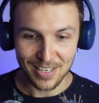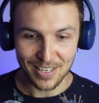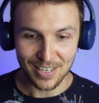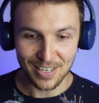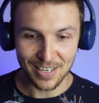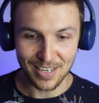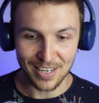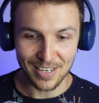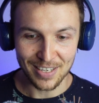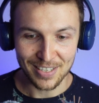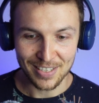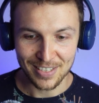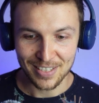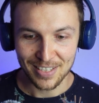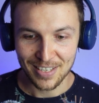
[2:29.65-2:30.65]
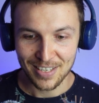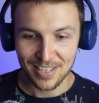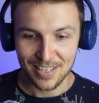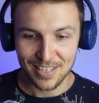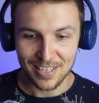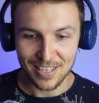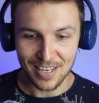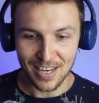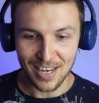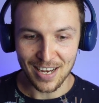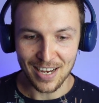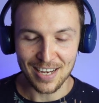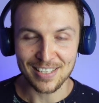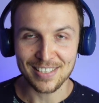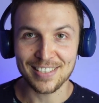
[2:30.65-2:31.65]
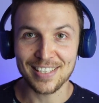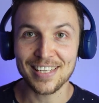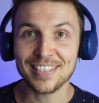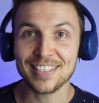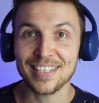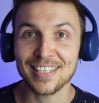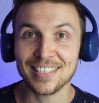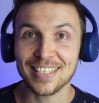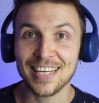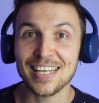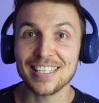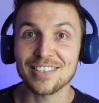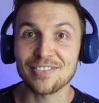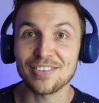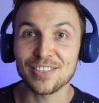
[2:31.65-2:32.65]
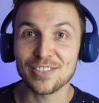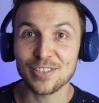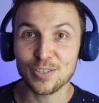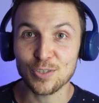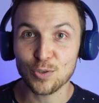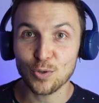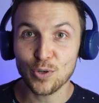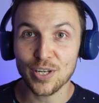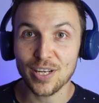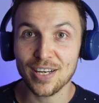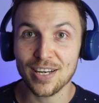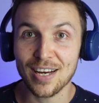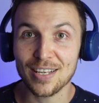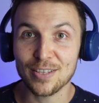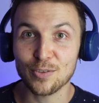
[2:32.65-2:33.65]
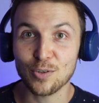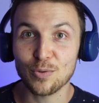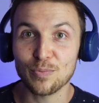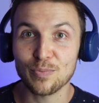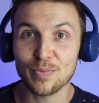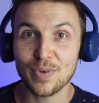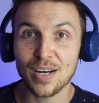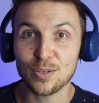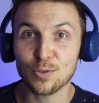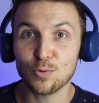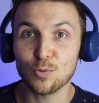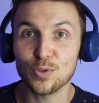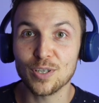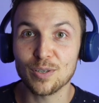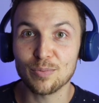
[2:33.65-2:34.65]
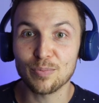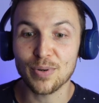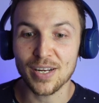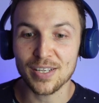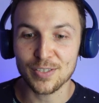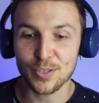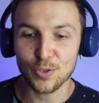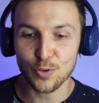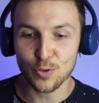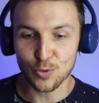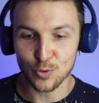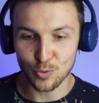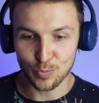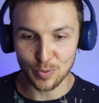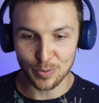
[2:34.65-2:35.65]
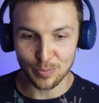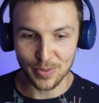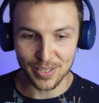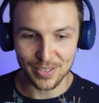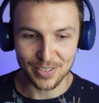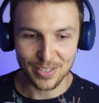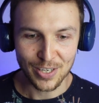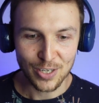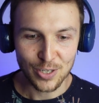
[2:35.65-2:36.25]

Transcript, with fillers: Ага. А, здесь рассказывается история о том, откуда произошел Супермен,